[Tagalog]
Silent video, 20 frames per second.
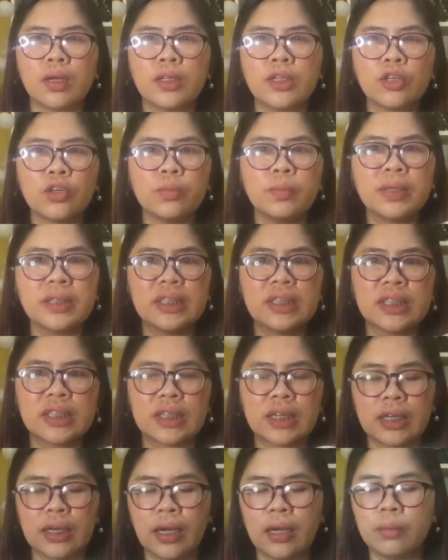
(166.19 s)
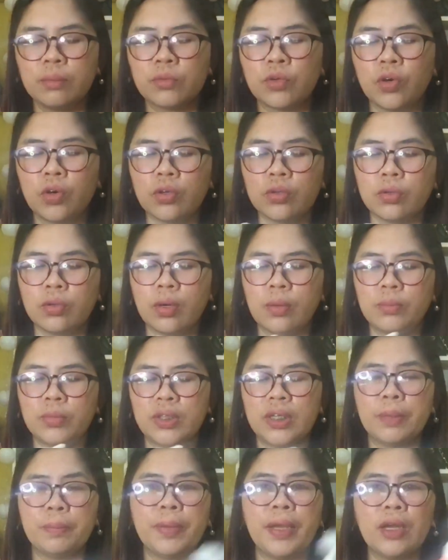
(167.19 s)
Hindi ko ma-describe ko anong
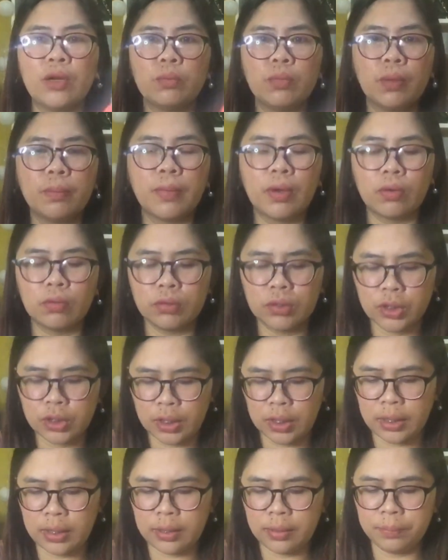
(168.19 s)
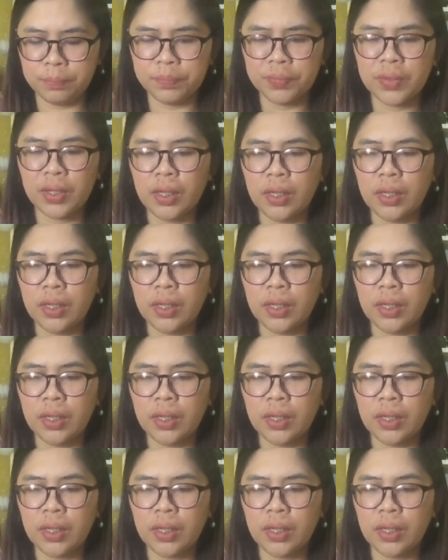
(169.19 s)
amoy niya, pero mabango siya.